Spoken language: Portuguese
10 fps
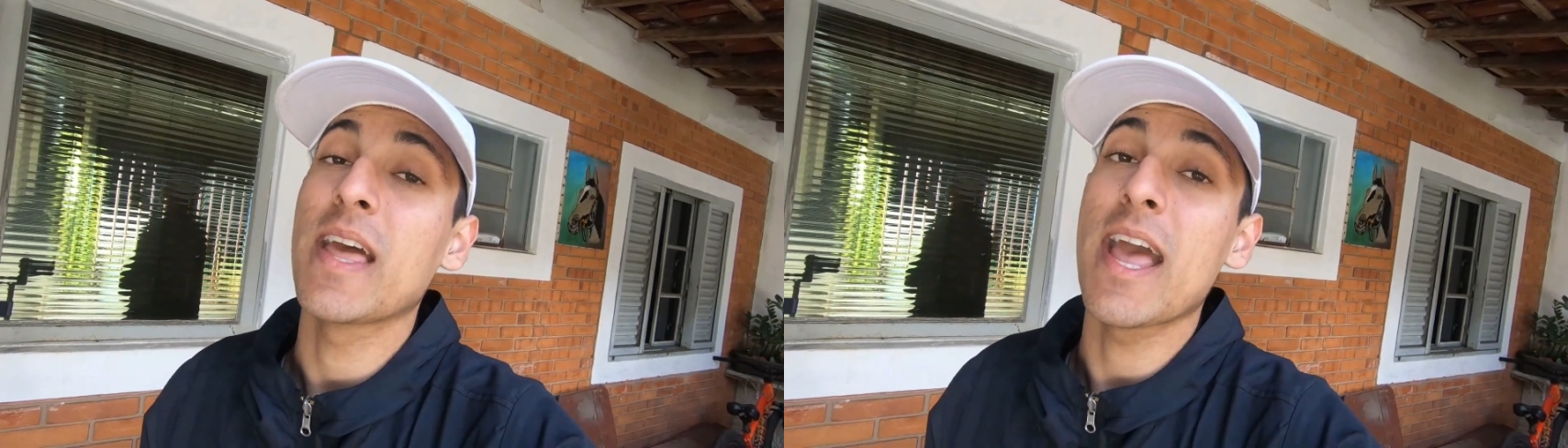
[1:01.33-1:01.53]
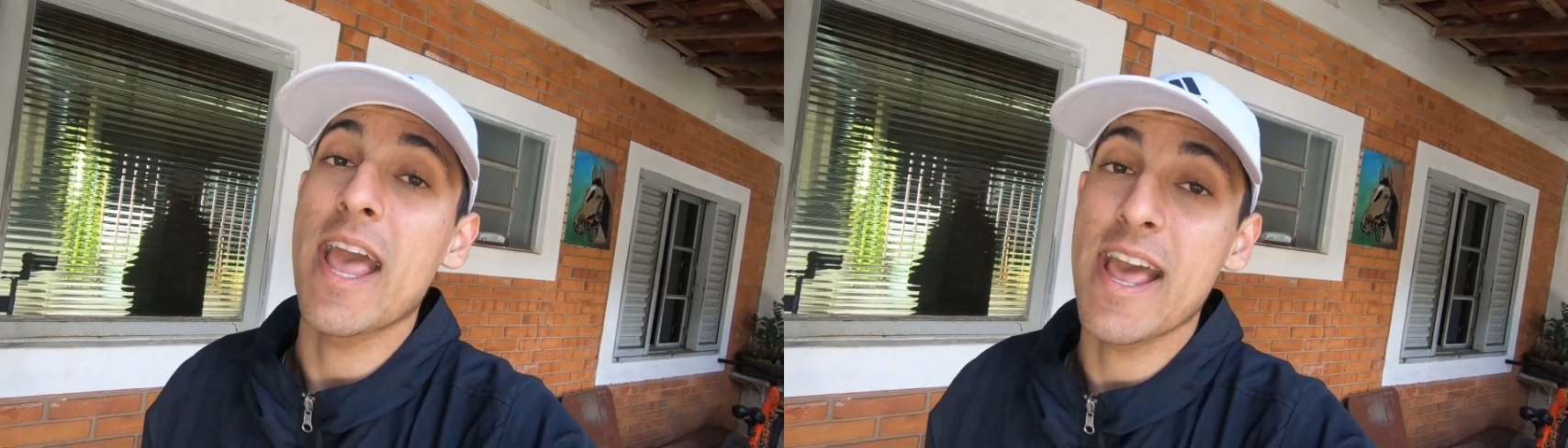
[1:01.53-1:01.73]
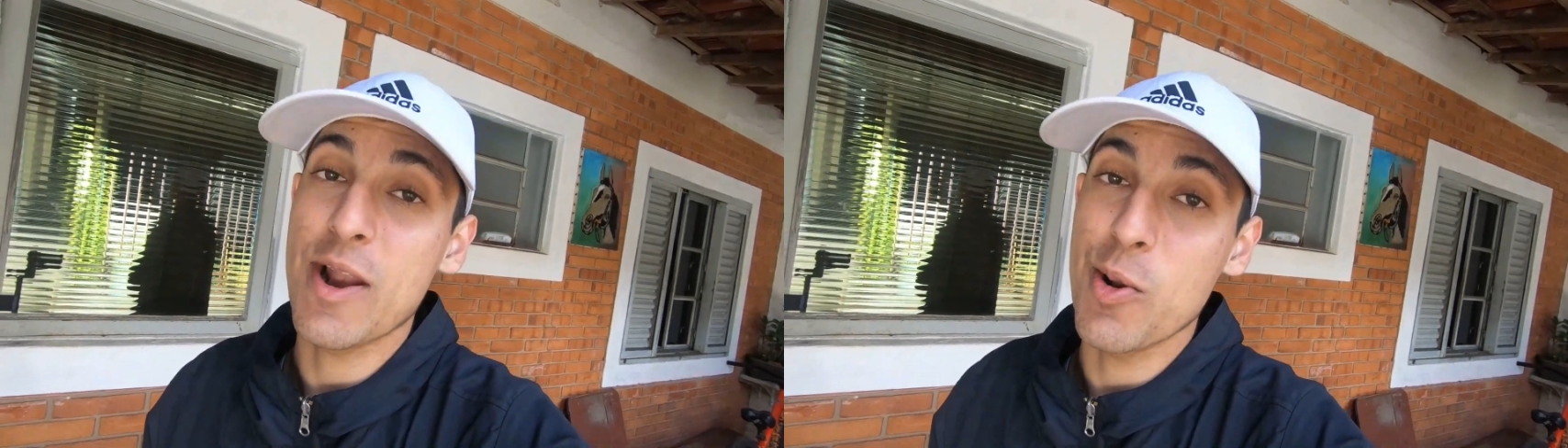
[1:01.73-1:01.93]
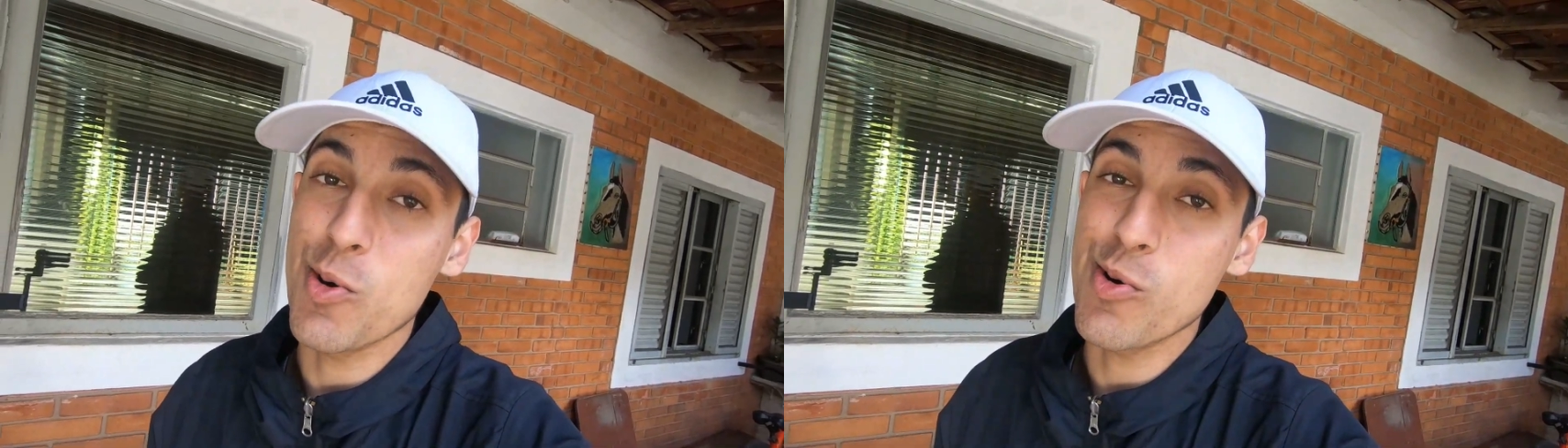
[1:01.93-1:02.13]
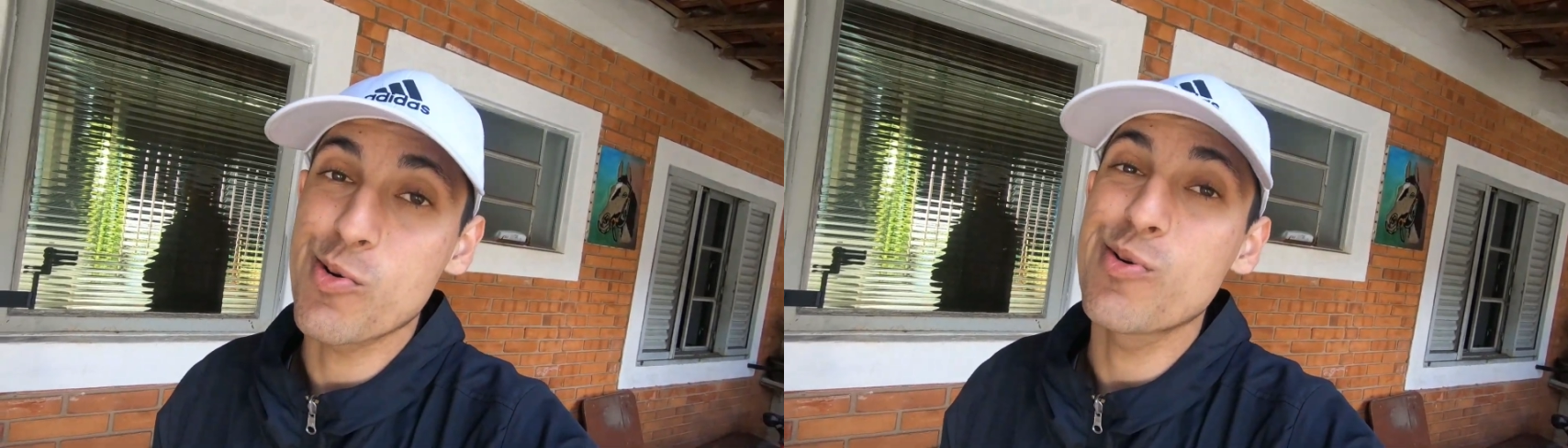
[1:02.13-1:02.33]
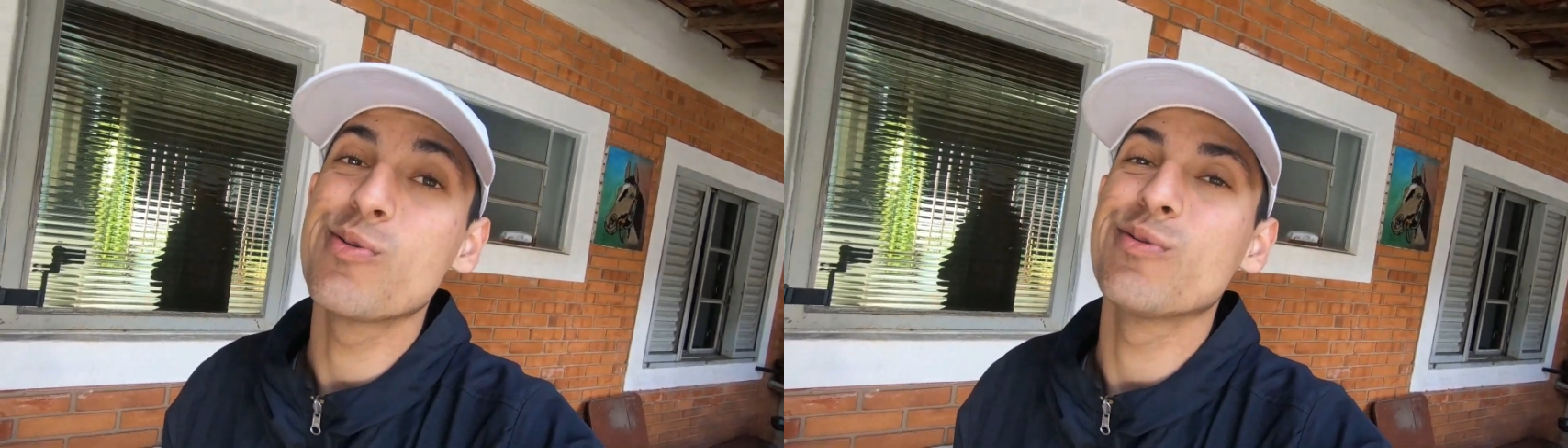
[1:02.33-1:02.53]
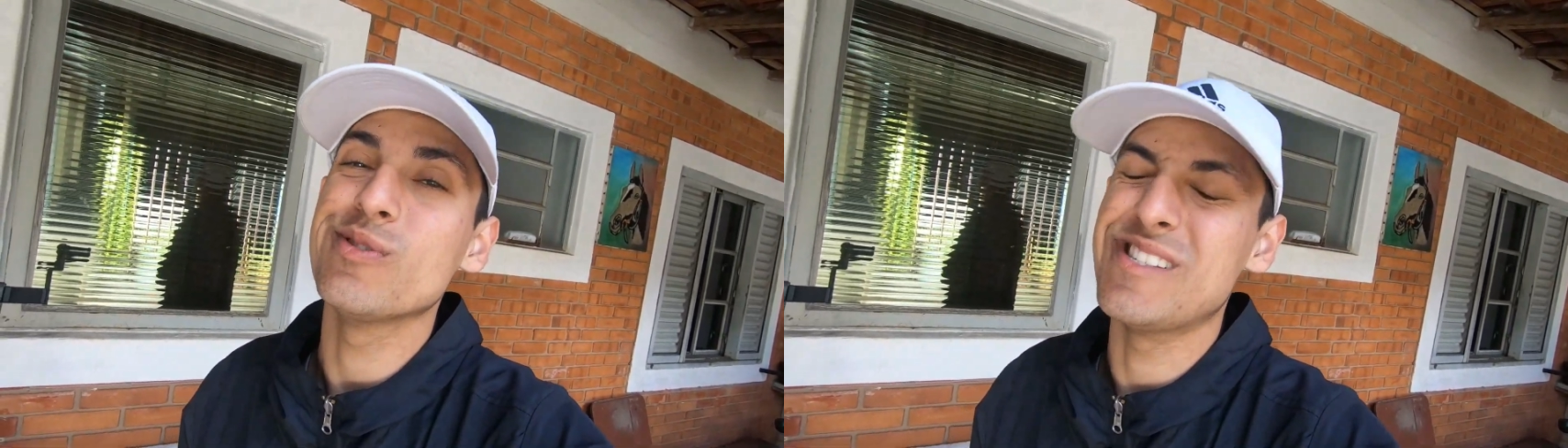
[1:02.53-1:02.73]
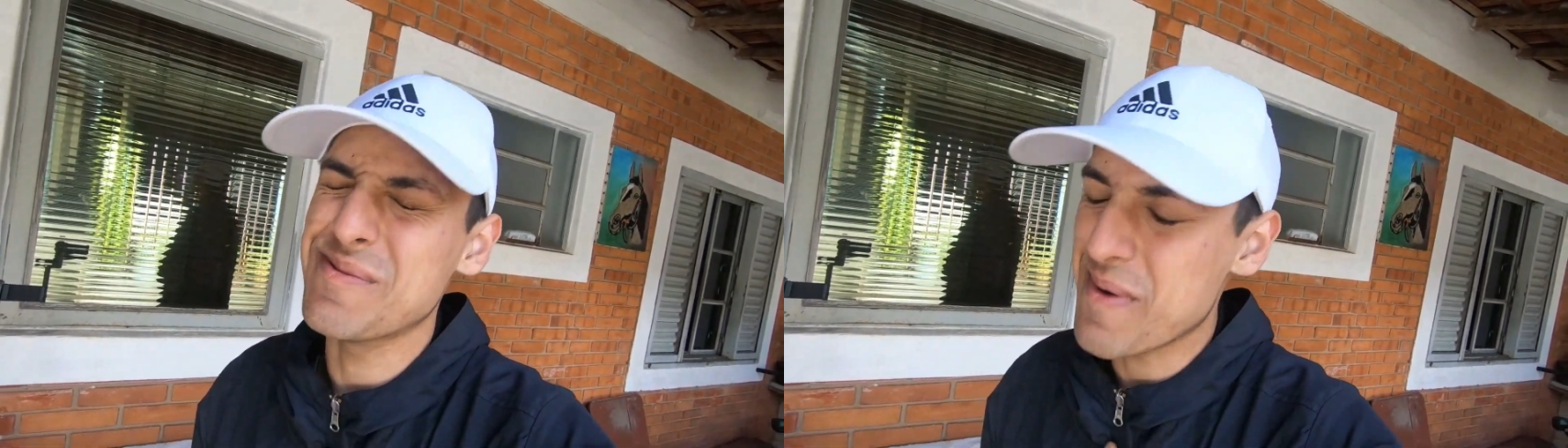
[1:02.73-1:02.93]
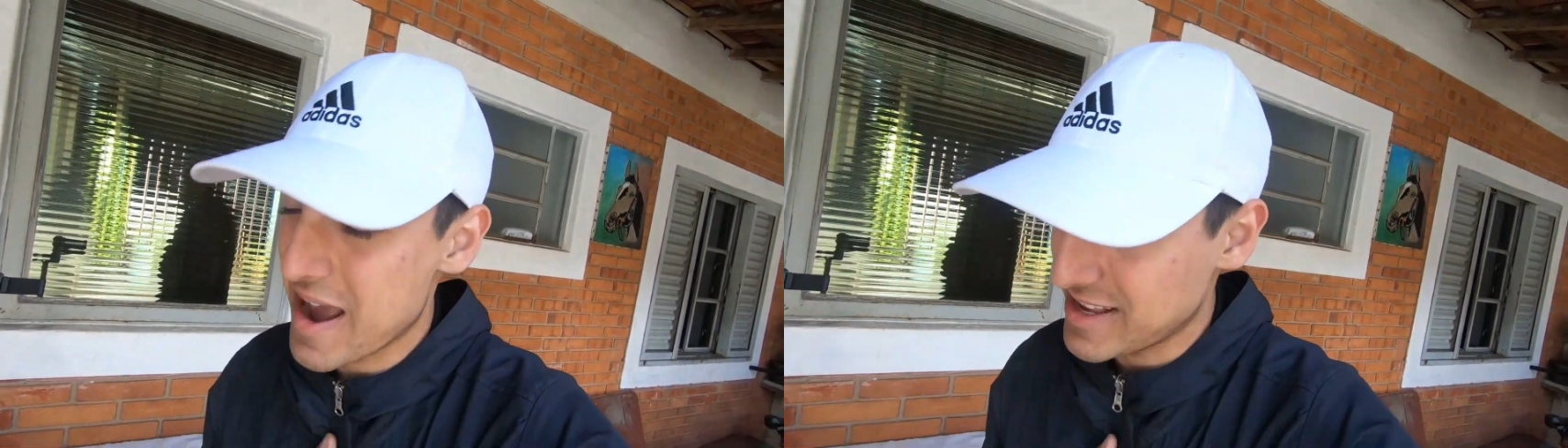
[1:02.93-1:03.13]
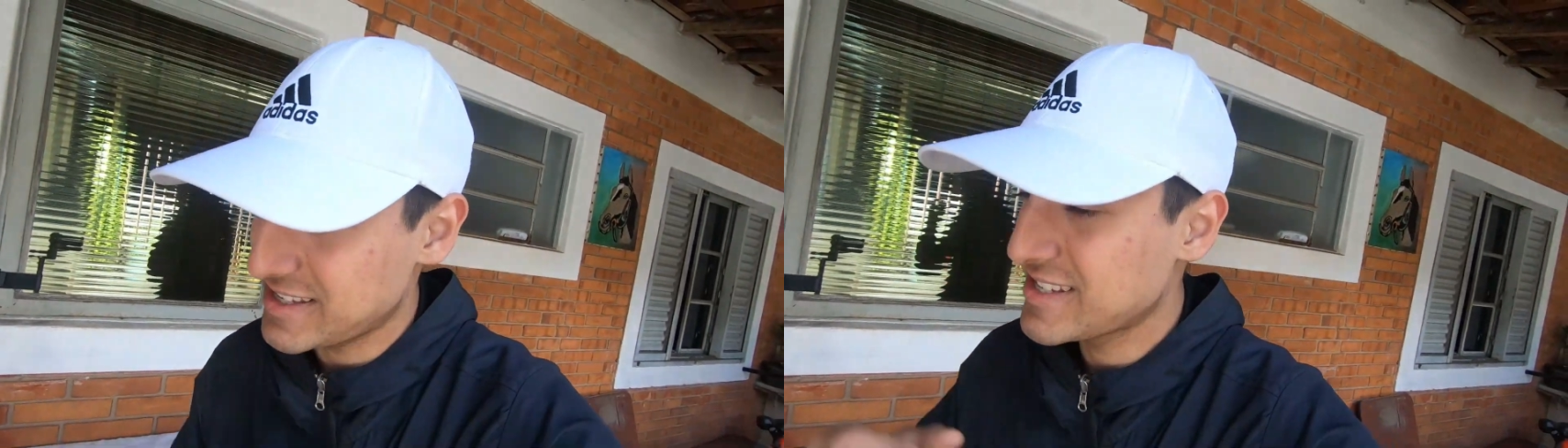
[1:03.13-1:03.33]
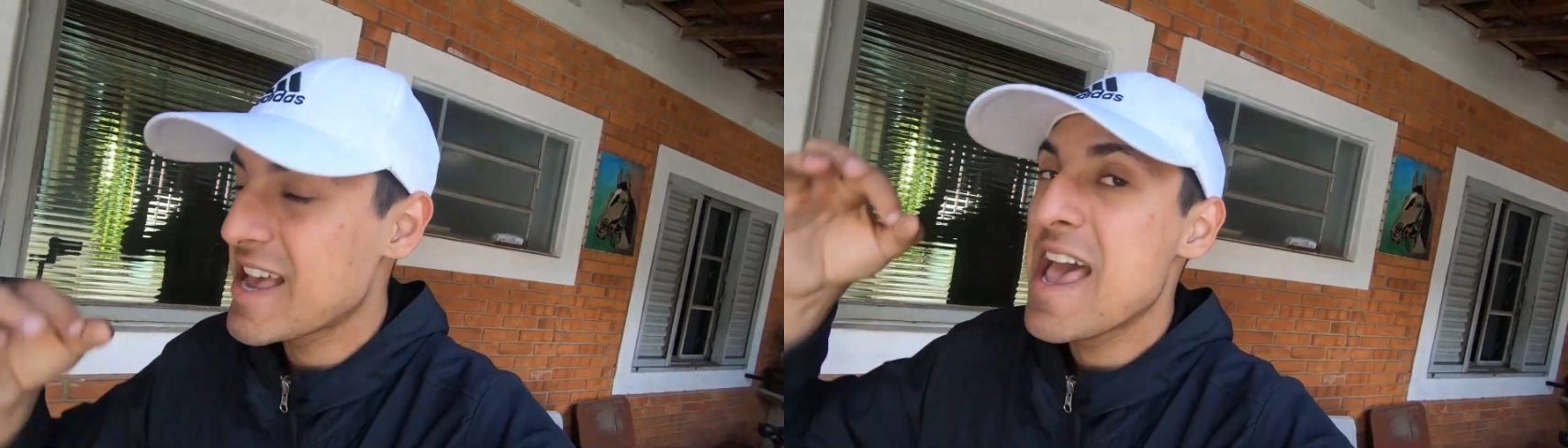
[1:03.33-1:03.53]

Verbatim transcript: É louco demais.